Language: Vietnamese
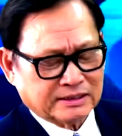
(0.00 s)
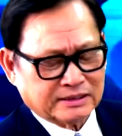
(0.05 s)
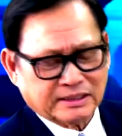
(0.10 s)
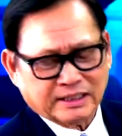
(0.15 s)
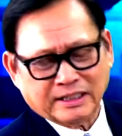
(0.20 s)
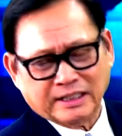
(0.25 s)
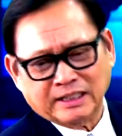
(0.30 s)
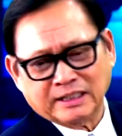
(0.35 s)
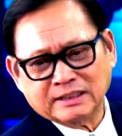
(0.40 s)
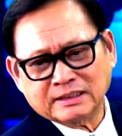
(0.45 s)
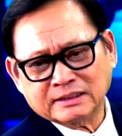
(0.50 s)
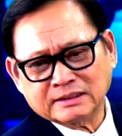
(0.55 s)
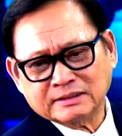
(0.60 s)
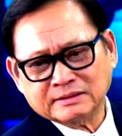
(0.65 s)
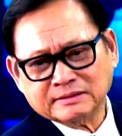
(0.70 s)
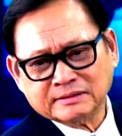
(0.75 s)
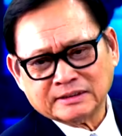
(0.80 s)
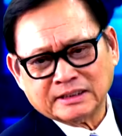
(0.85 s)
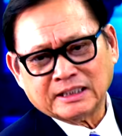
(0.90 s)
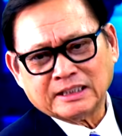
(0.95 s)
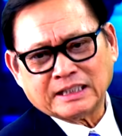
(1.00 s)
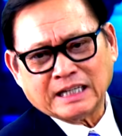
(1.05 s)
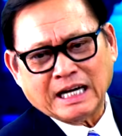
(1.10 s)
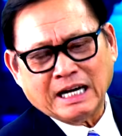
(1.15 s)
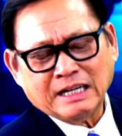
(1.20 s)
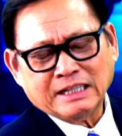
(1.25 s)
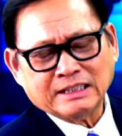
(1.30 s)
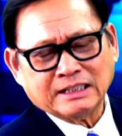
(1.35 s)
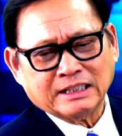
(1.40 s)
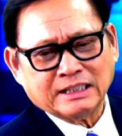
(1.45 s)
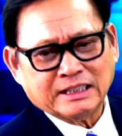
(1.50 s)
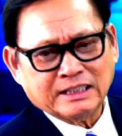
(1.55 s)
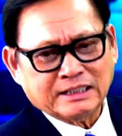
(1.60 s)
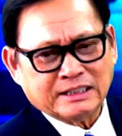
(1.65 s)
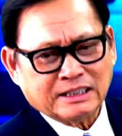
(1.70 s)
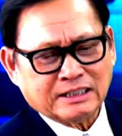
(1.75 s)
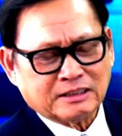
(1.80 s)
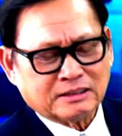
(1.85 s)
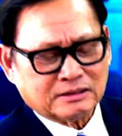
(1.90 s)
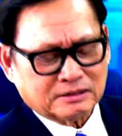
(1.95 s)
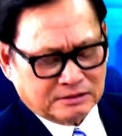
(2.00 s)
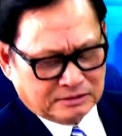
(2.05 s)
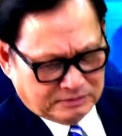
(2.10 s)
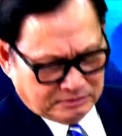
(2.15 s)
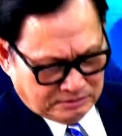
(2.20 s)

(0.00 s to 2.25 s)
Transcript: thì tất cả những cái tiền